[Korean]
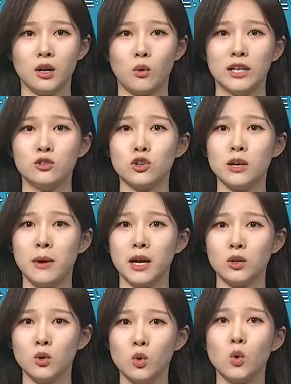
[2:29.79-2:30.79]
관중의
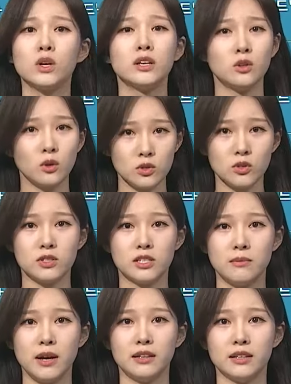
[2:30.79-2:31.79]
방해로 공이
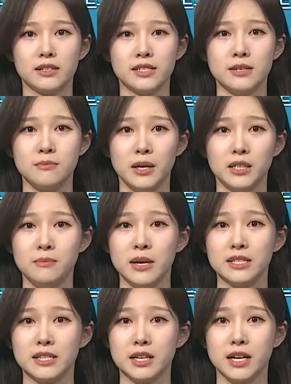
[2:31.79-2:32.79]
떨어졌지만 심판은
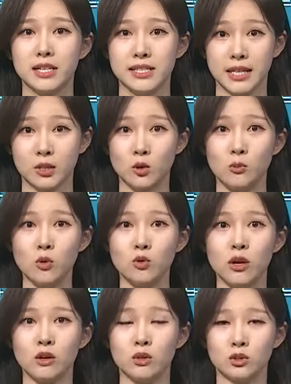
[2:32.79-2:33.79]
배치가 제대로
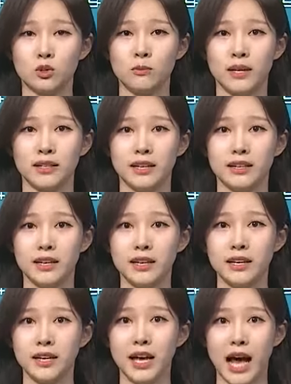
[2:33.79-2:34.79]
포구한 것으로
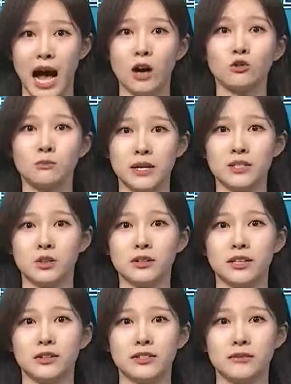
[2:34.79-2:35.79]
판단해 아웃
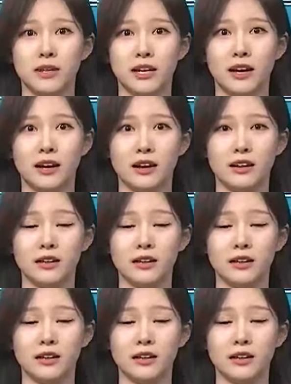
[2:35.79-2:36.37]
판정을 내렸습니다.